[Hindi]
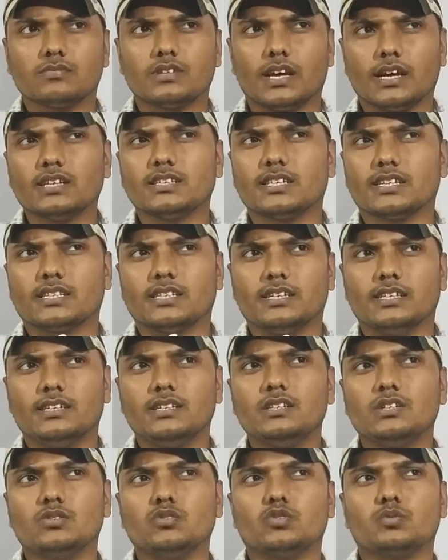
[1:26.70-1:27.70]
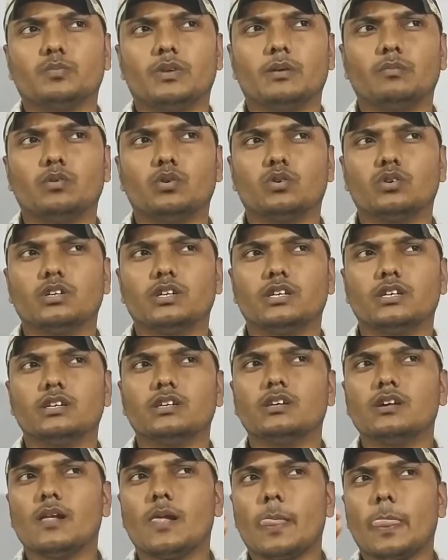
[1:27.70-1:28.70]
क्या सीखते हैं कि उसमें हम लोगों
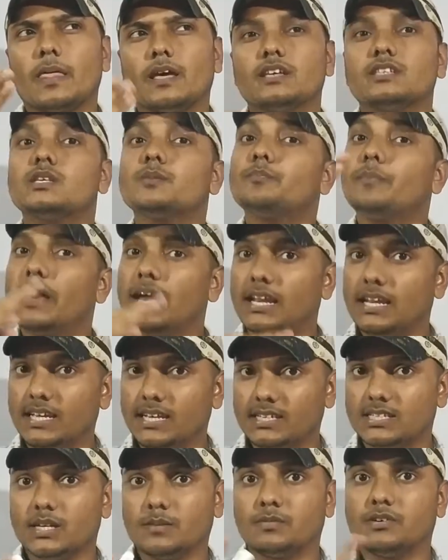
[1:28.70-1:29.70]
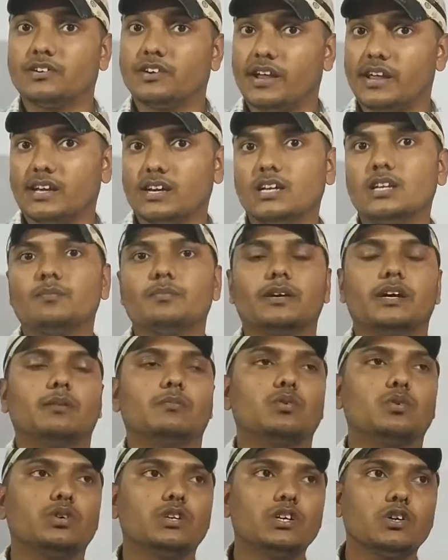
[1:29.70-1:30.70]
ने इससे पहले के चैप्टर ट्राइंगल में
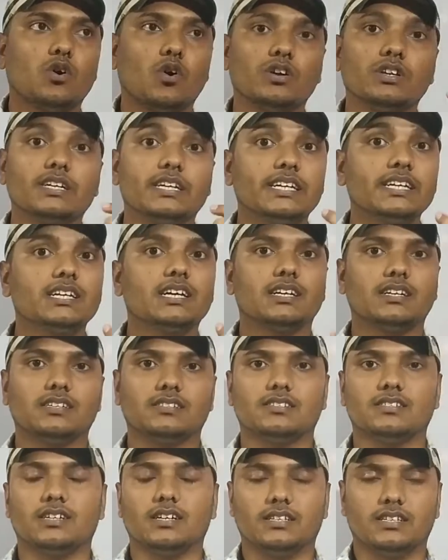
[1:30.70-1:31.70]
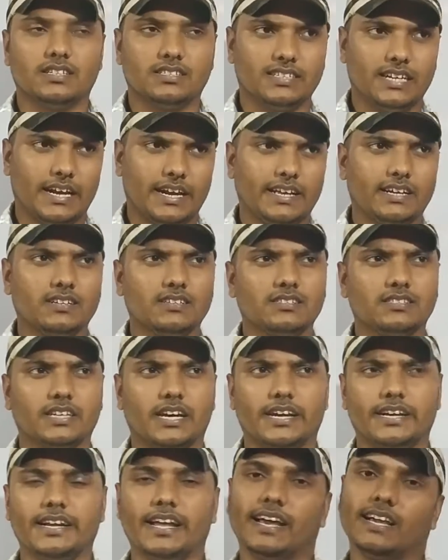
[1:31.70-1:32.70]
हम लोगों ने कॉन्क्रेंट करना सीखा था साइड एंगल
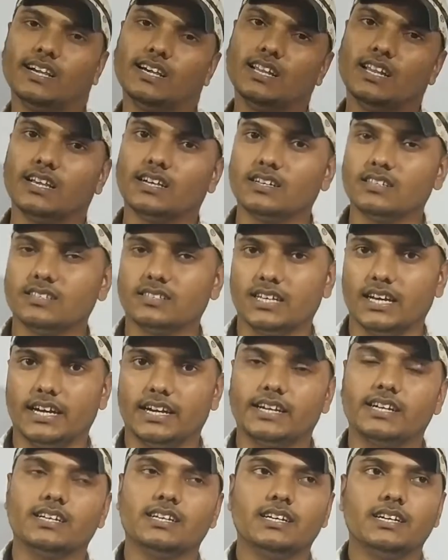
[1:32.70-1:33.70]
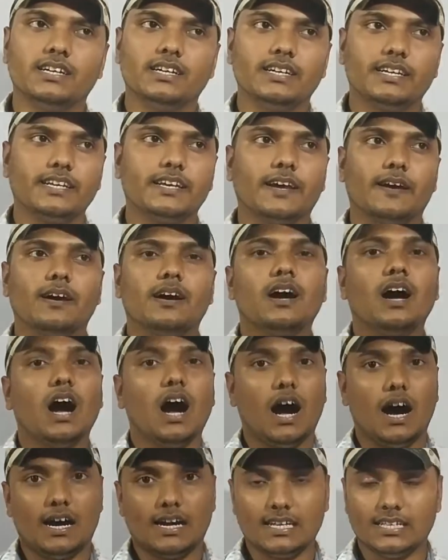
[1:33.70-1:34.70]
साइड एंगल एंगल साइड ठीक है
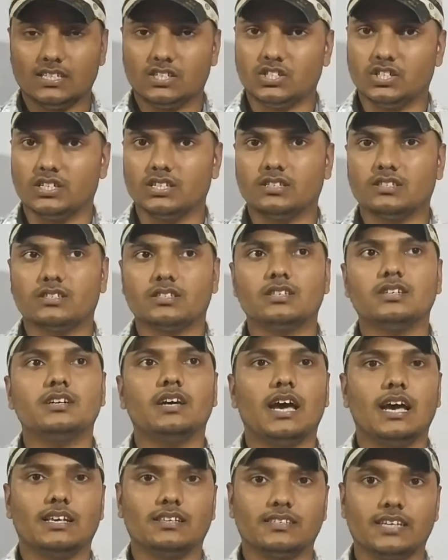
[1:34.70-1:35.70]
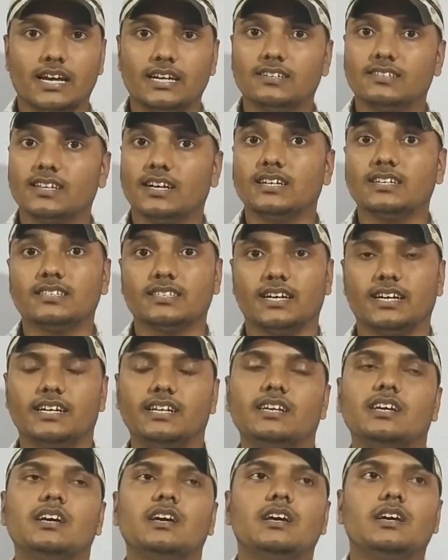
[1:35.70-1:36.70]
आर एच एस साइड साइड
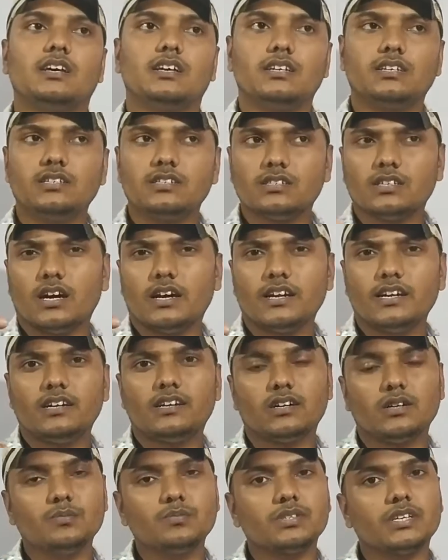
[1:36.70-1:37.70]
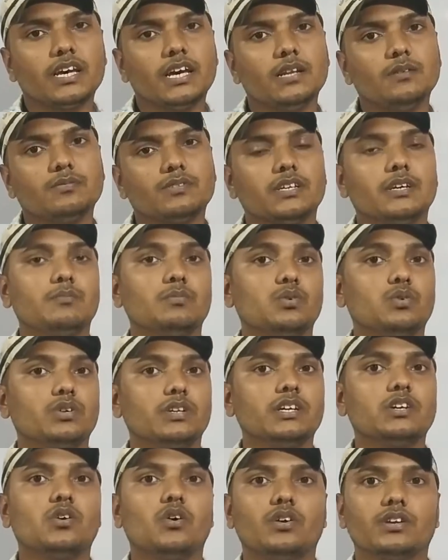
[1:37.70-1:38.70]
साइड इस सारे टर्म्स के हेल्प से हम लोगों
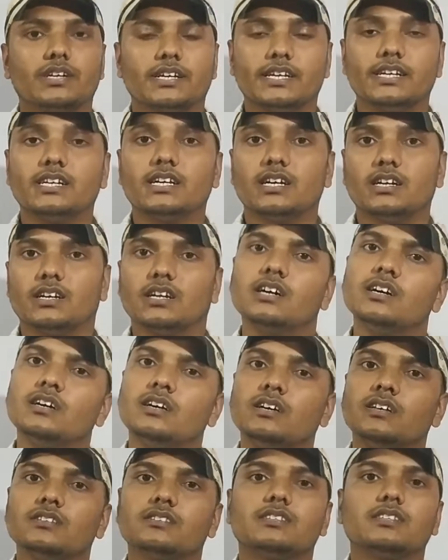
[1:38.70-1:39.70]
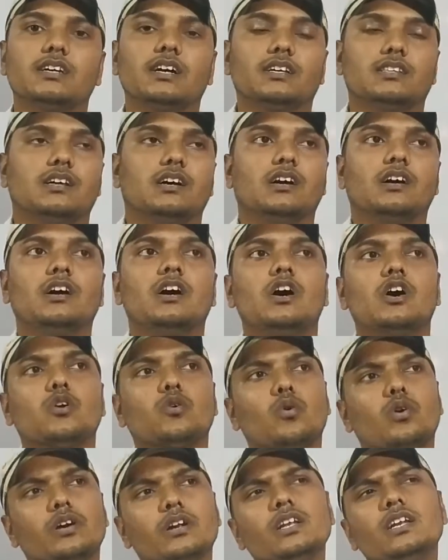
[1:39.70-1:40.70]
ने कॉन्क्रेंट करना सीखा था
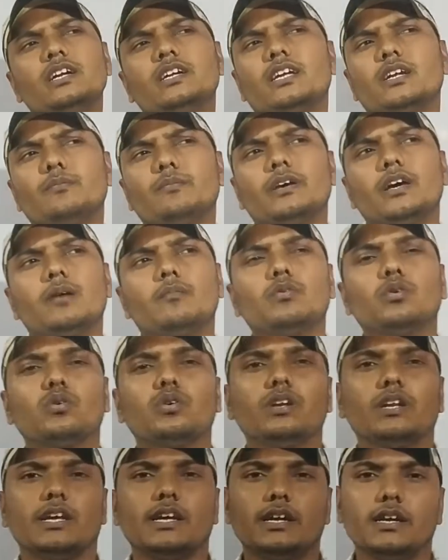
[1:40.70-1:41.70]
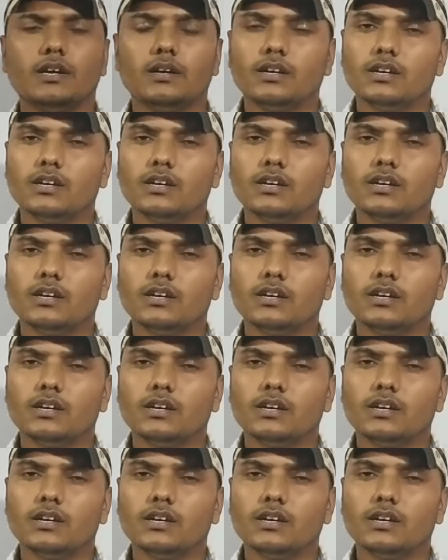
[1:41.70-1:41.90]
क्वाड्रिलेटर में हम लोगों ने